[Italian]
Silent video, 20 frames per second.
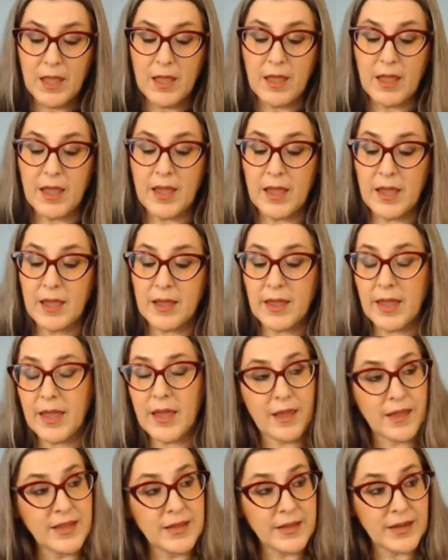eh, che
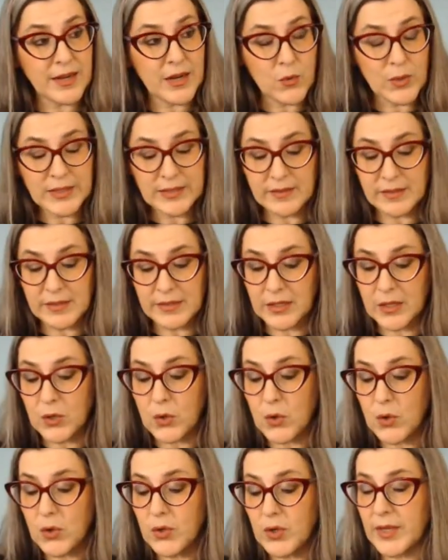in greco
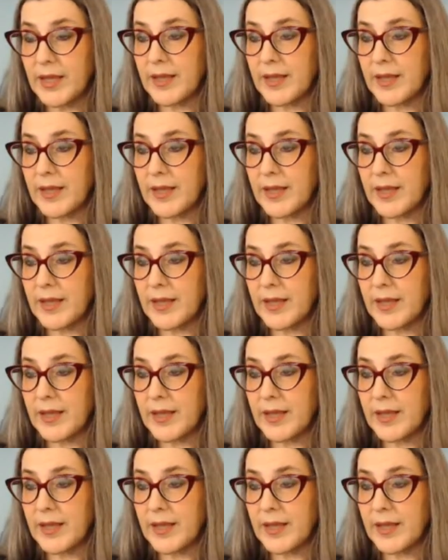antico